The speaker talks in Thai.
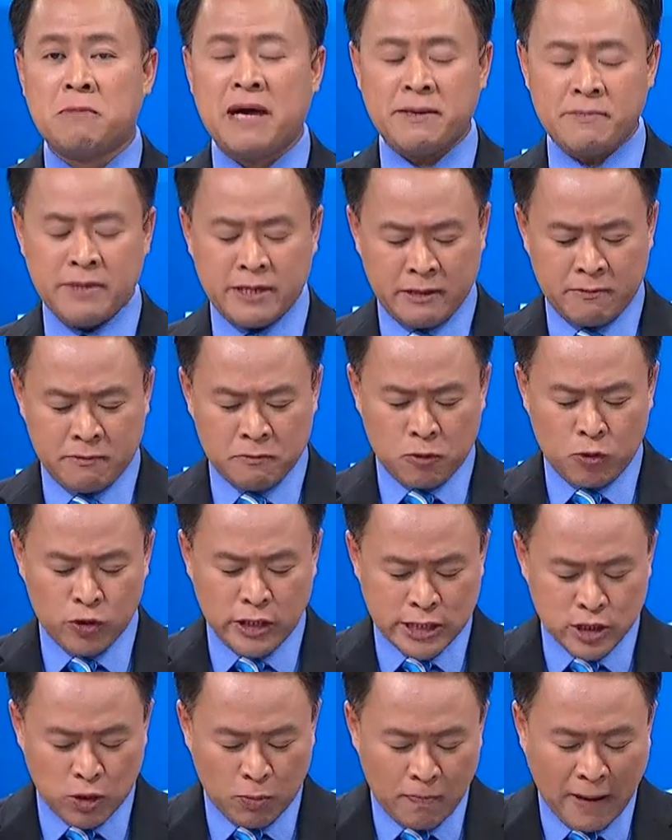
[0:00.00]
ไม่มีคุ
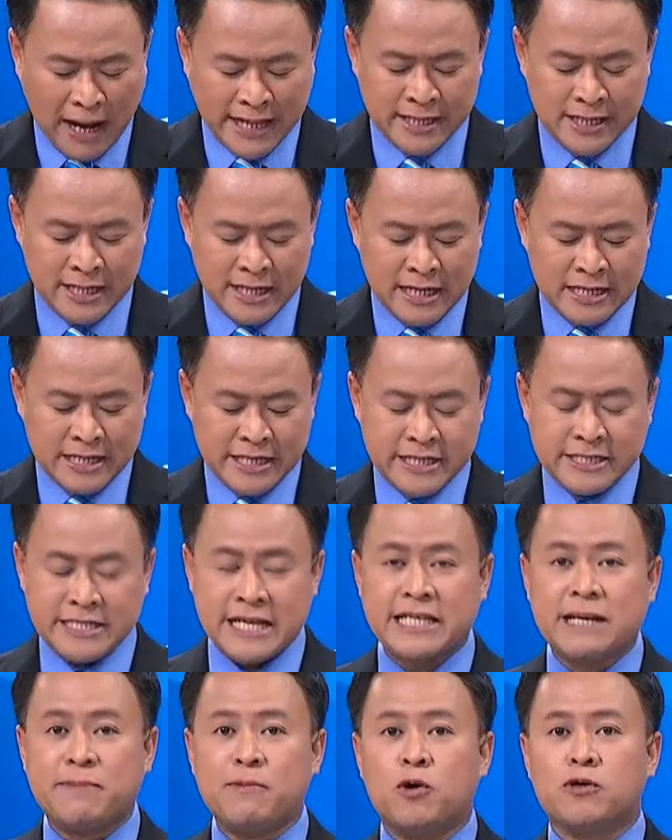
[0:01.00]
ณสมบัติที่
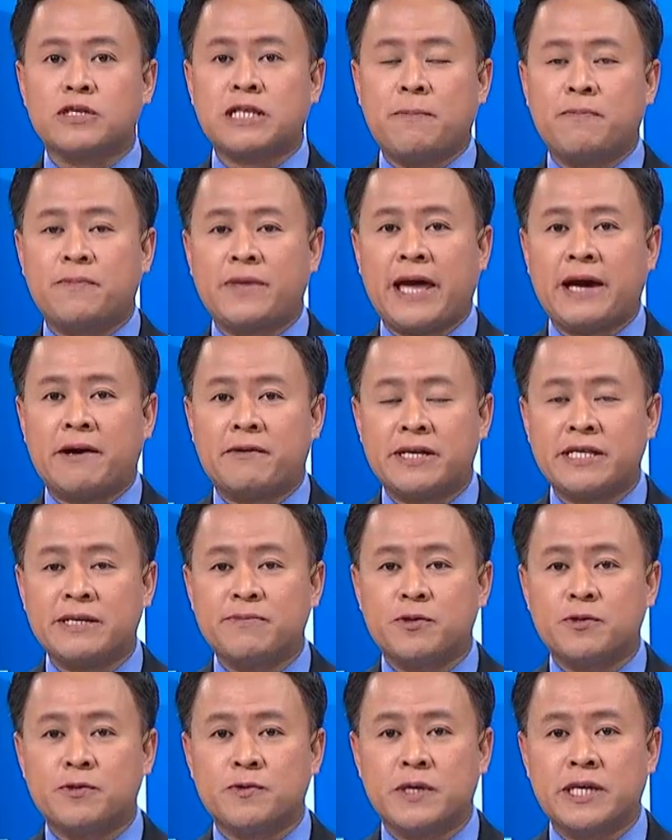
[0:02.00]
จะดำรงตำแหน่งรัฐ
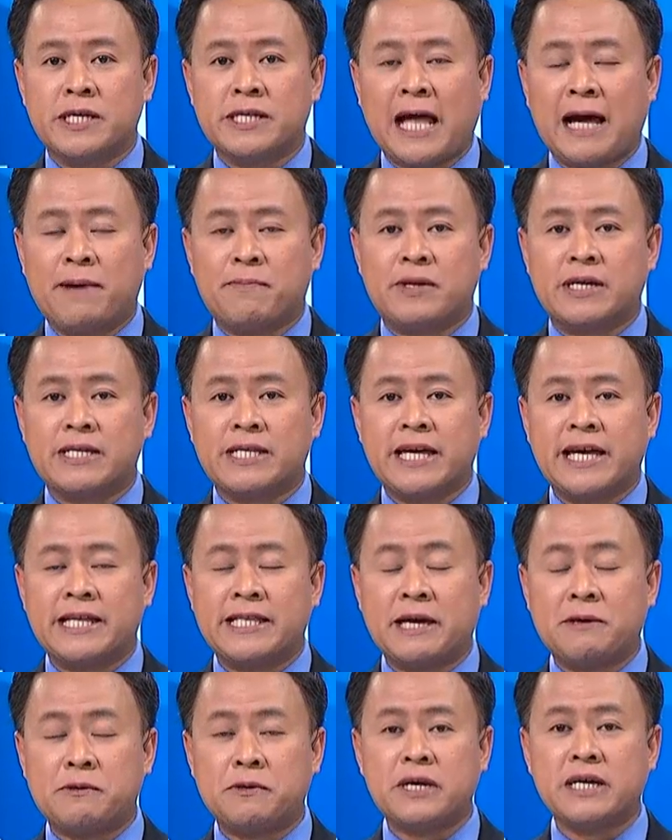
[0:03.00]
มนตรีต่างประเทศ
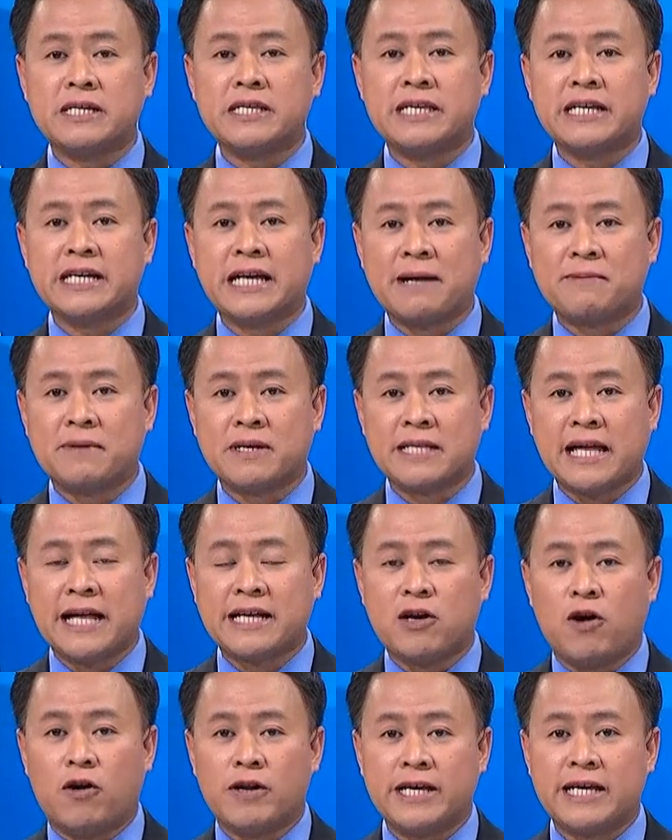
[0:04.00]
ในเรื่องนี้ครับทางด้า
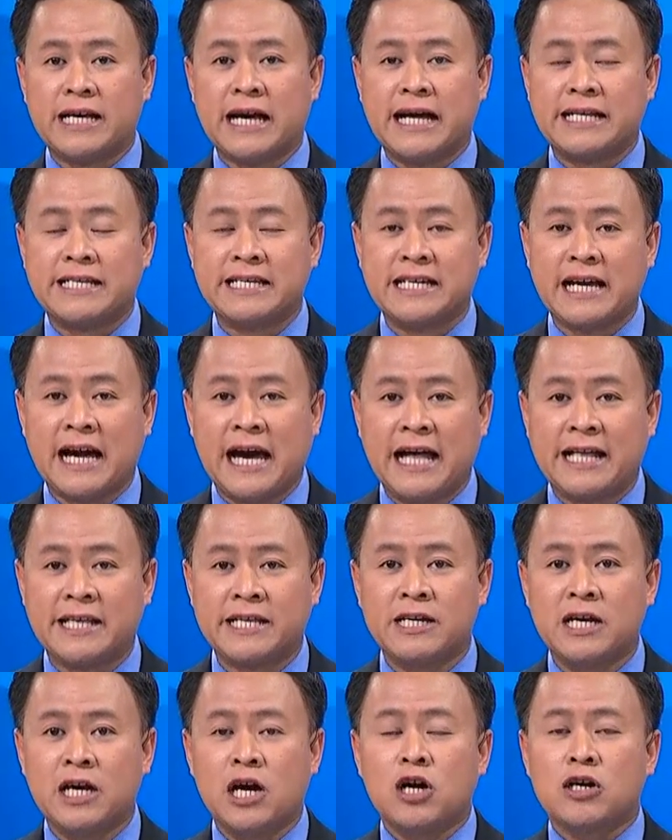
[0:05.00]
นของเลขาธิการ
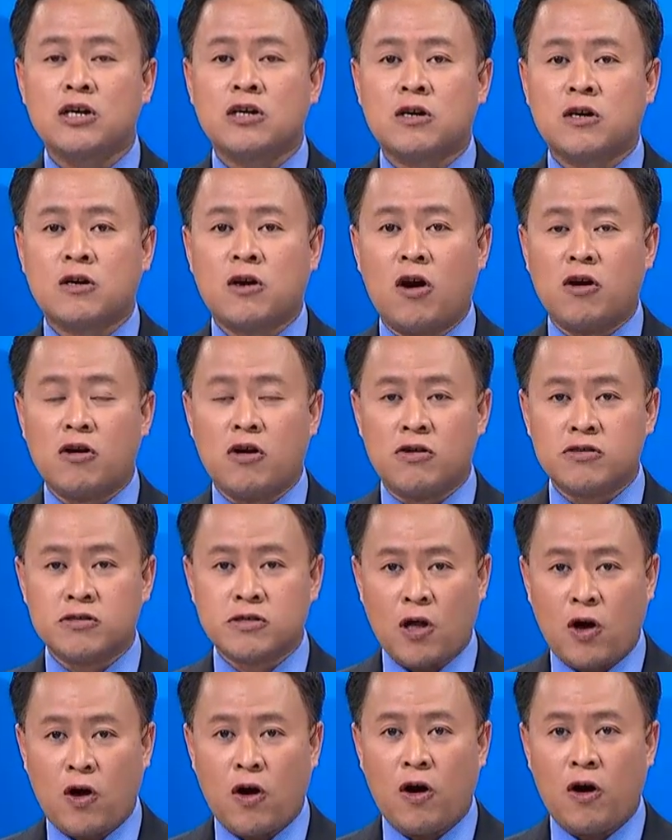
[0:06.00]
กก
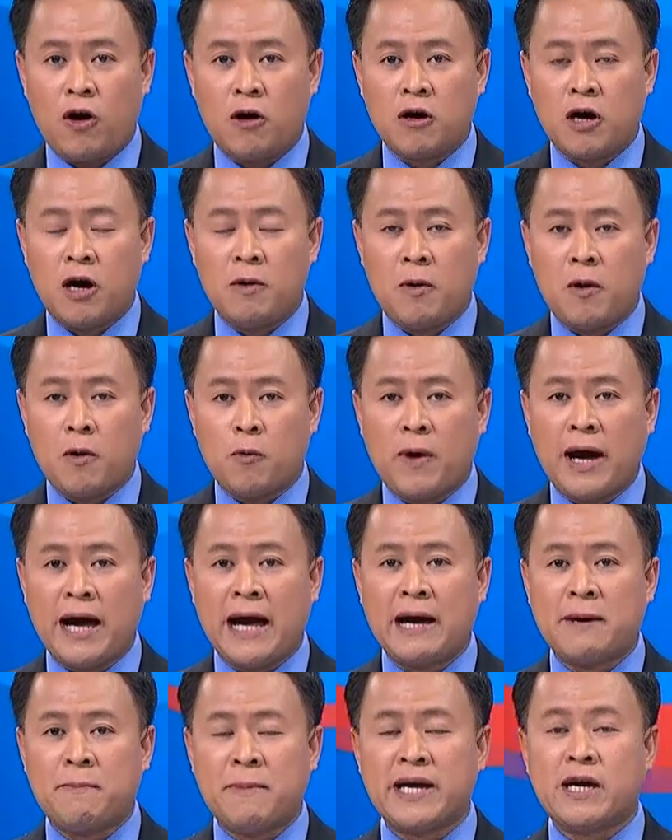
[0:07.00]
ต.ก็บอก
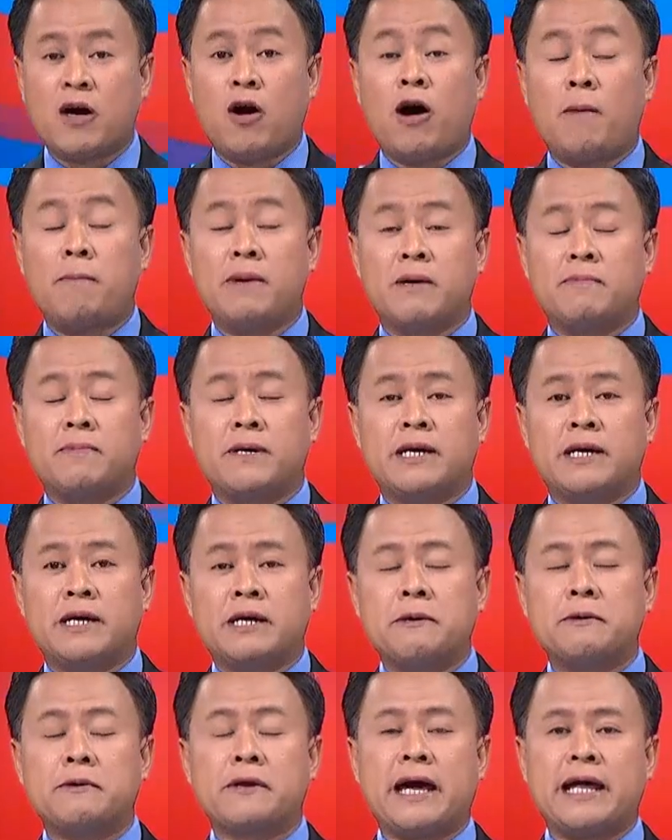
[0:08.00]
ว่าไม่ขอเปิดเผย
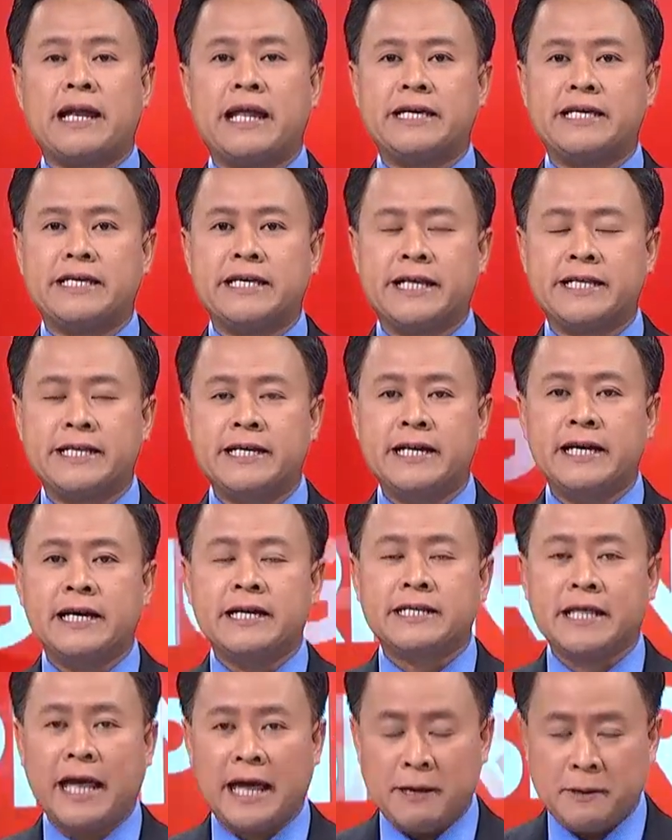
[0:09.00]
รายละเอียด
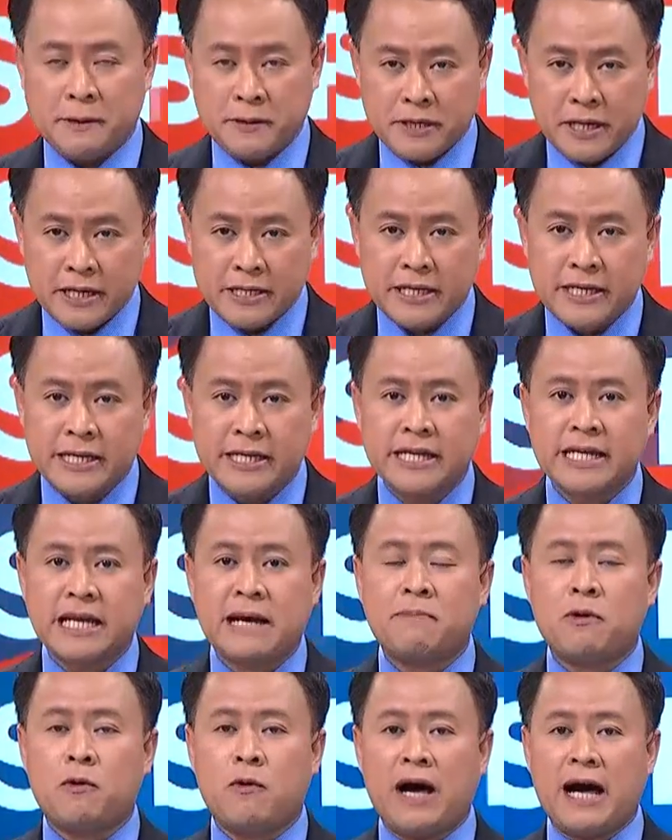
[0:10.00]
ในเรื่องนี้นะค
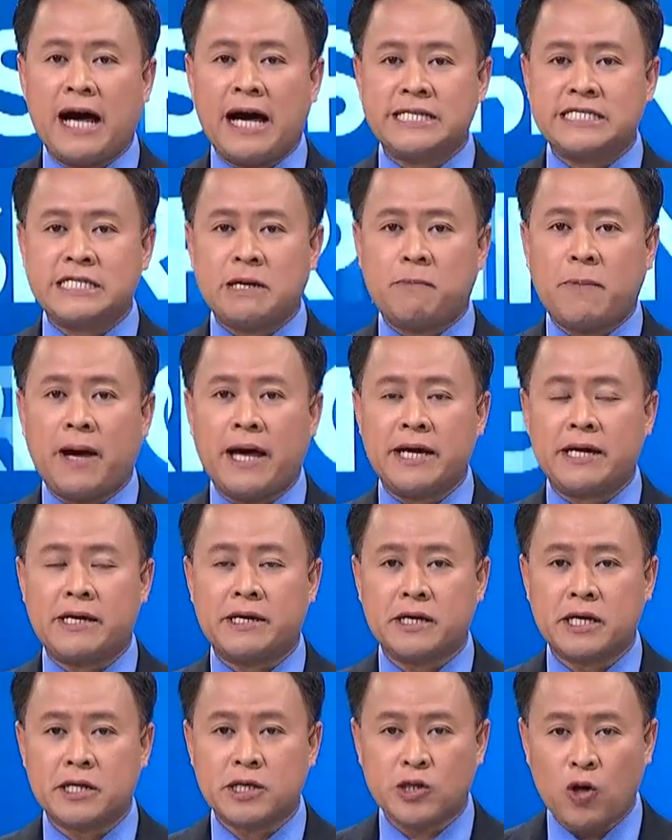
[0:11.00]
รับเพราะว่าอาจจะไป
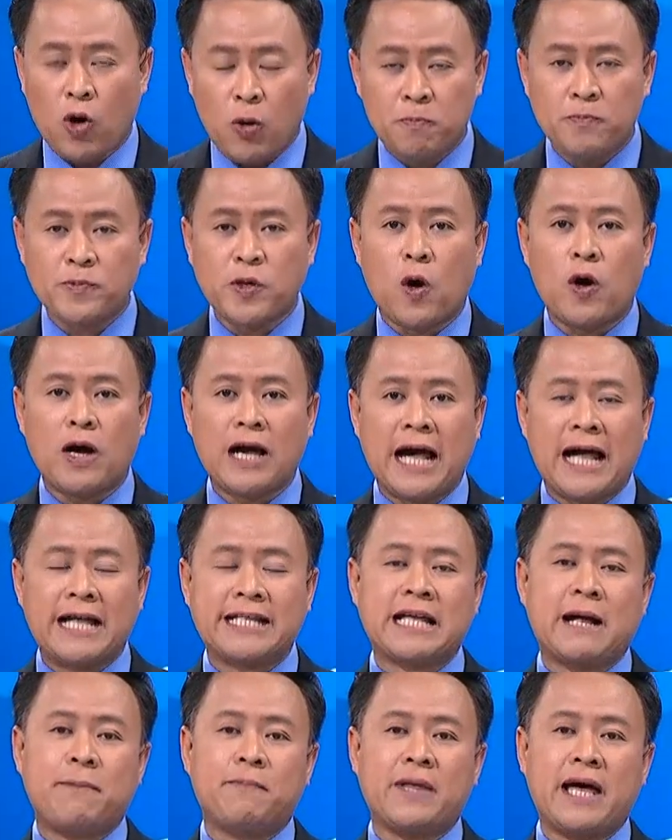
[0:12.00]
กระทบต่อกา
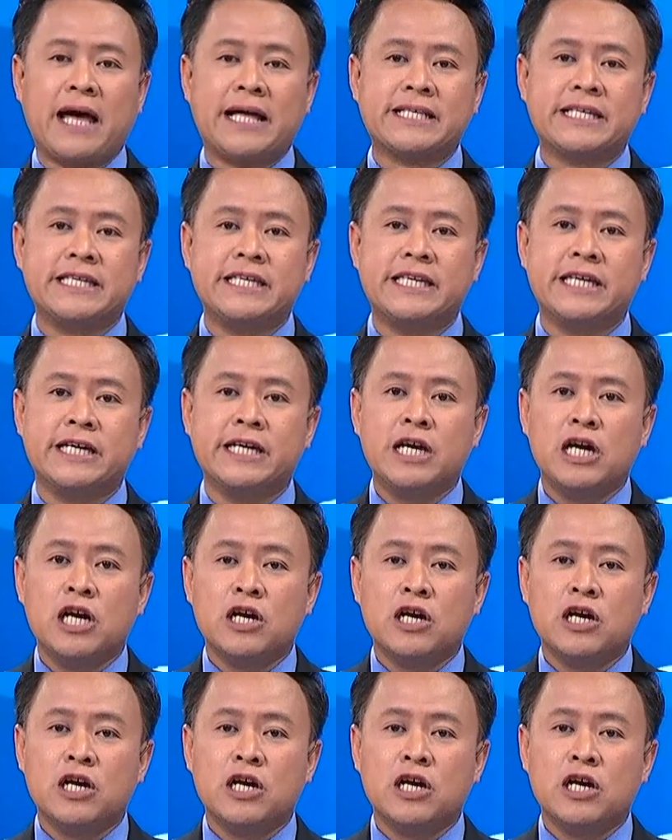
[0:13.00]
รทำหน้าที่